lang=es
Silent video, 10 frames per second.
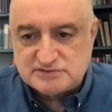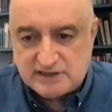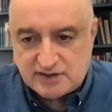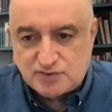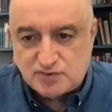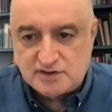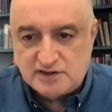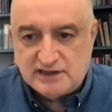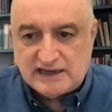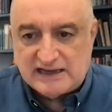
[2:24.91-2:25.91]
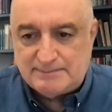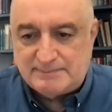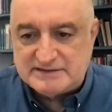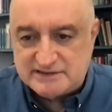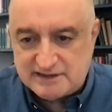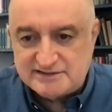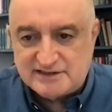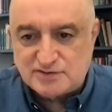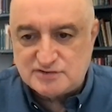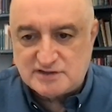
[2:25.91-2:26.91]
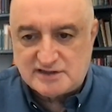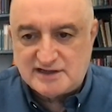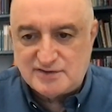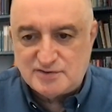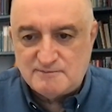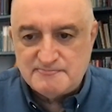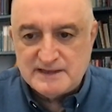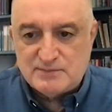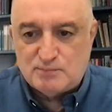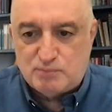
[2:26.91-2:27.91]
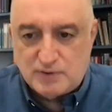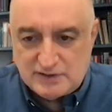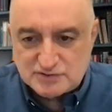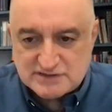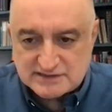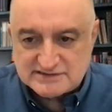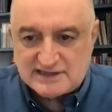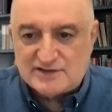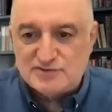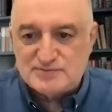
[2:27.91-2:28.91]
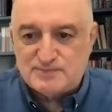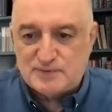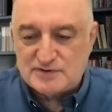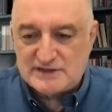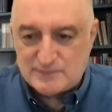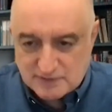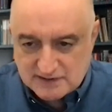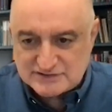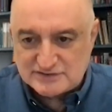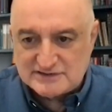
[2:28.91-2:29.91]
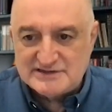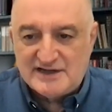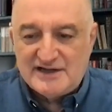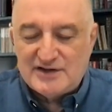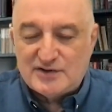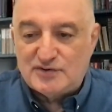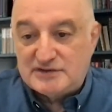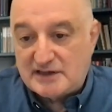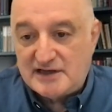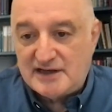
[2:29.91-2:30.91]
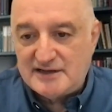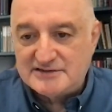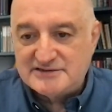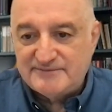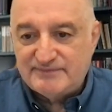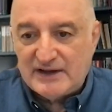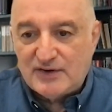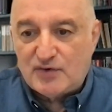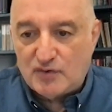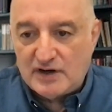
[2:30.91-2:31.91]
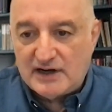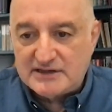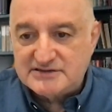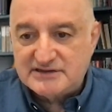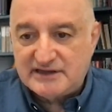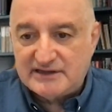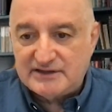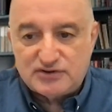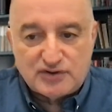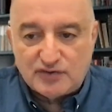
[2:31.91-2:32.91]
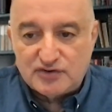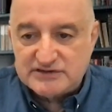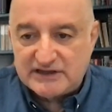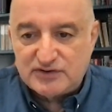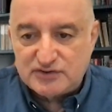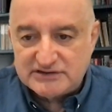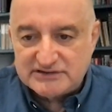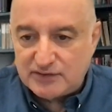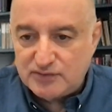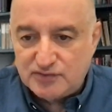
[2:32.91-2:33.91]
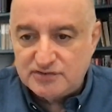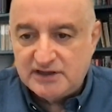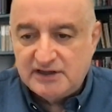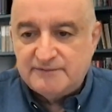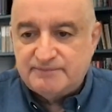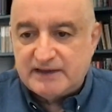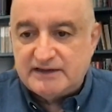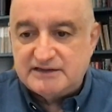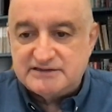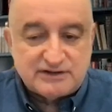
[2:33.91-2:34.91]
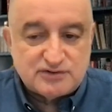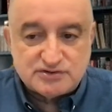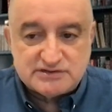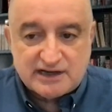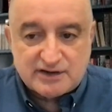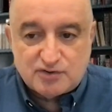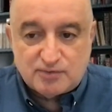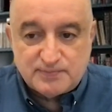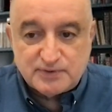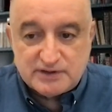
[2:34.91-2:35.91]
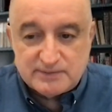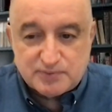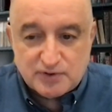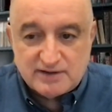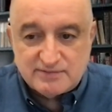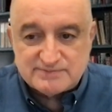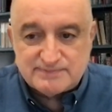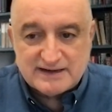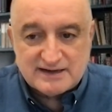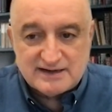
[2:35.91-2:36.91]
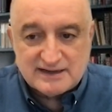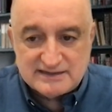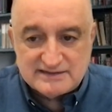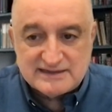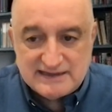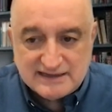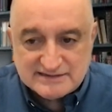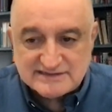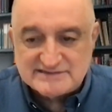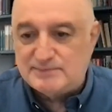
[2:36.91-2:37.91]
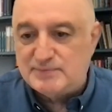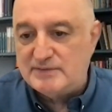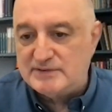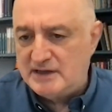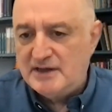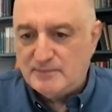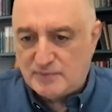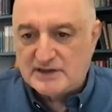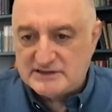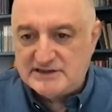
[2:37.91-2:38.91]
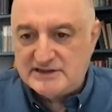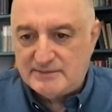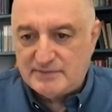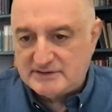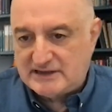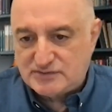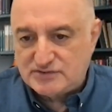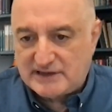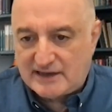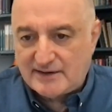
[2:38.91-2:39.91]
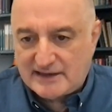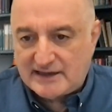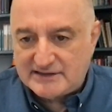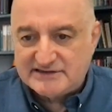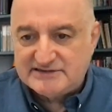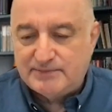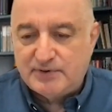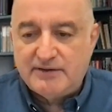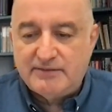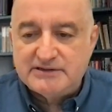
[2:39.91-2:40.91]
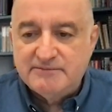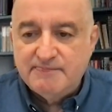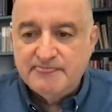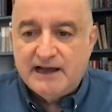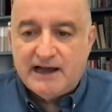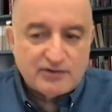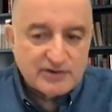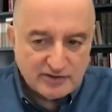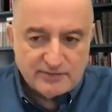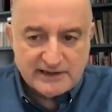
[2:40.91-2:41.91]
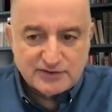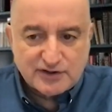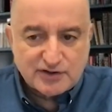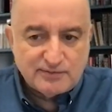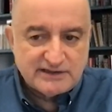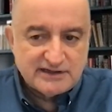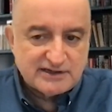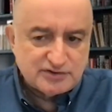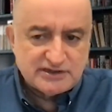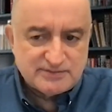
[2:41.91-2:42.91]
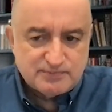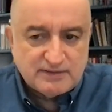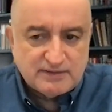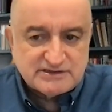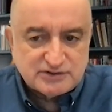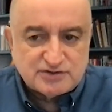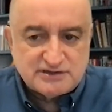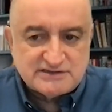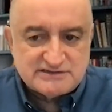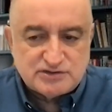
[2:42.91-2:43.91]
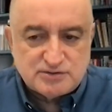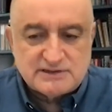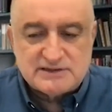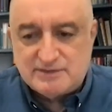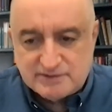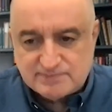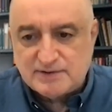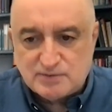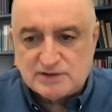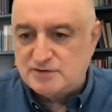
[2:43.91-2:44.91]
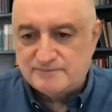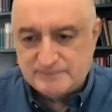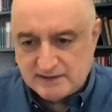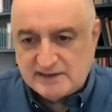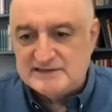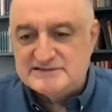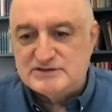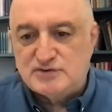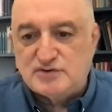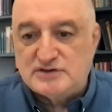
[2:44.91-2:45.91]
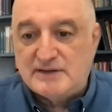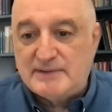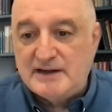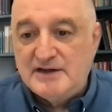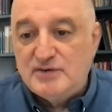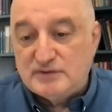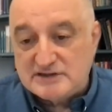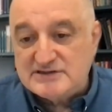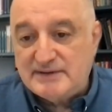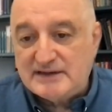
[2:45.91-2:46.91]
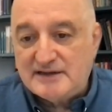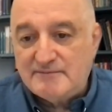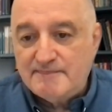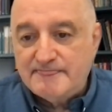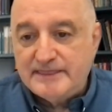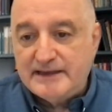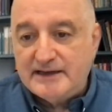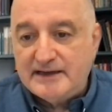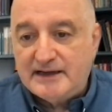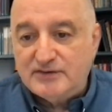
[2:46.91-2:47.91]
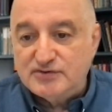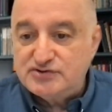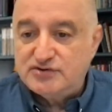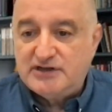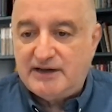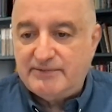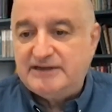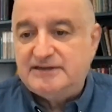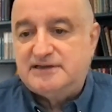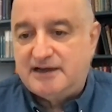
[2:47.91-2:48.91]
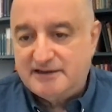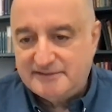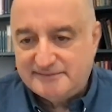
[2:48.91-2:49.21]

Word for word: récord, el presidente contagiado, vuelos cancelados por tripulaciones contagiadas, colas en todos los centros de salud y centros de acopio de pruebas para la gente quiera hacerse pruebas, porque sí, pues, está asustada, quiere hacerse pruebas, aunque el gobierno recomiende que no te hagas pruebas si no tienes síntomas graves, pero bueno, ese es otro tema. Una semana de anuncios de la venta